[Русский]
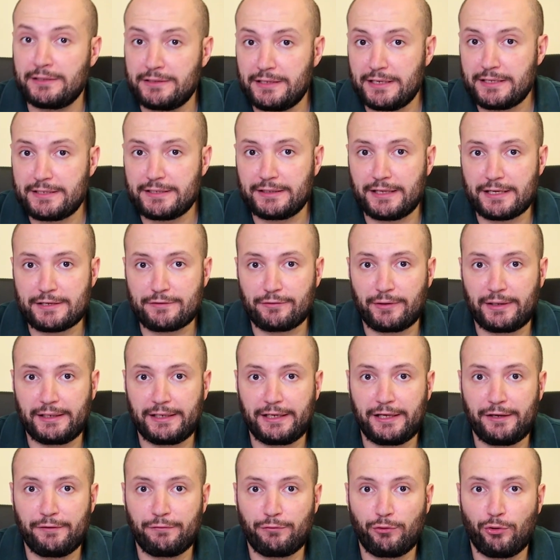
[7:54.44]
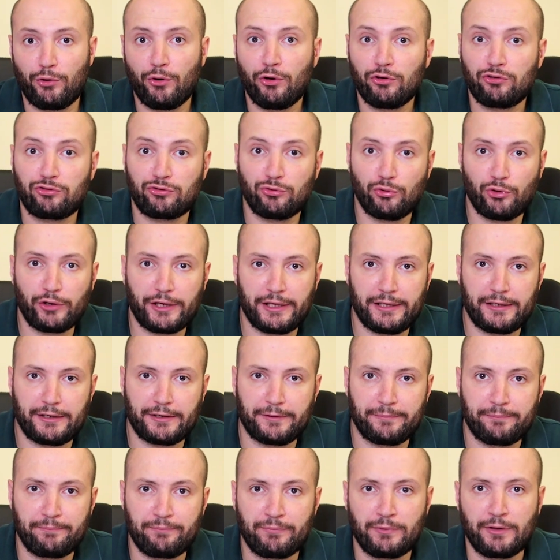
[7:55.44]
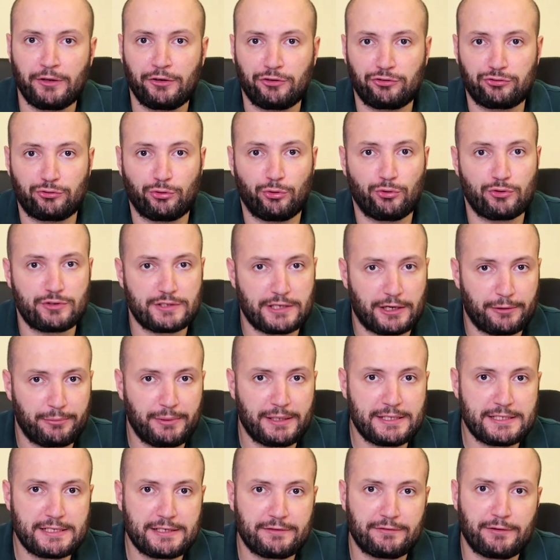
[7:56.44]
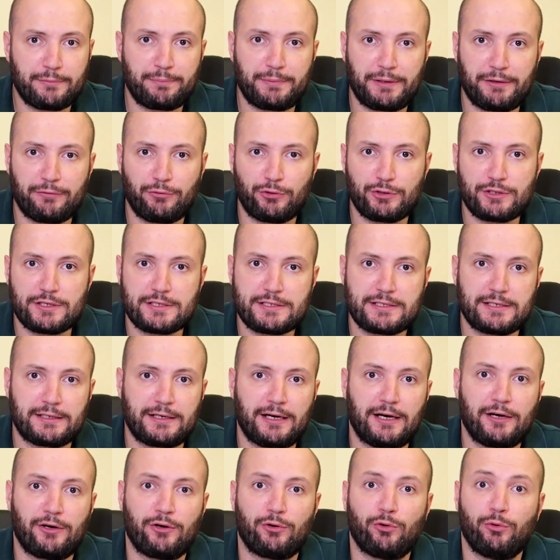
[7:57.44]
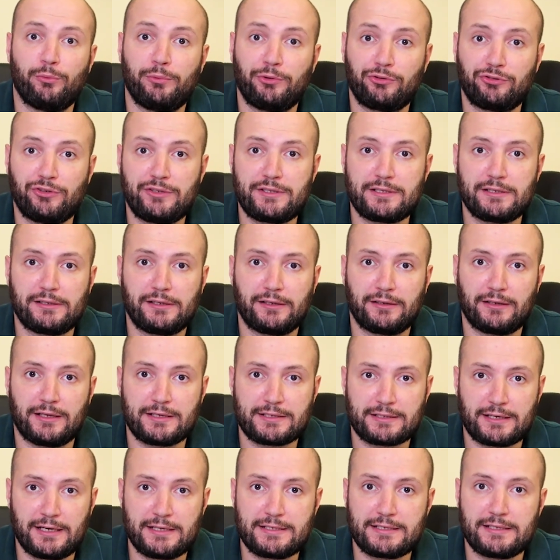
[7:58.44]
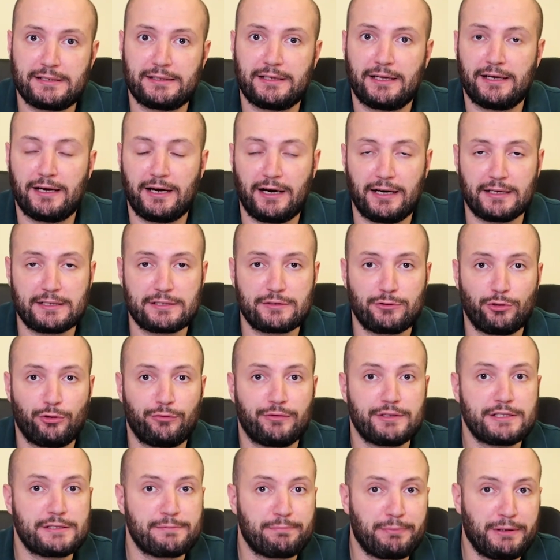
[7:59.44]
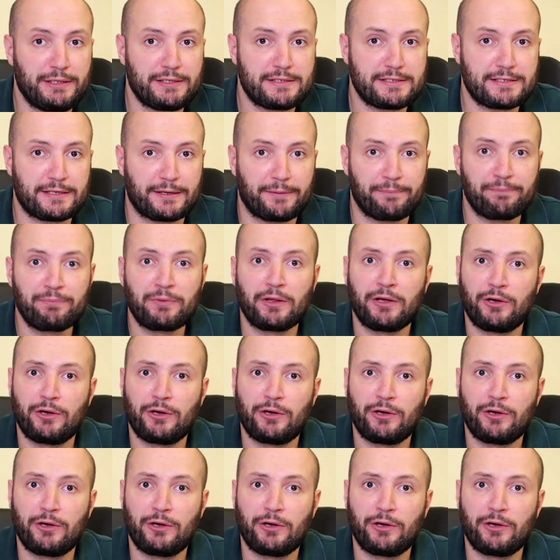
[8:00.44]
Дети назвали его «Шухик» что с армянского переводится как уменьшительно-ласкательное от слова «спица».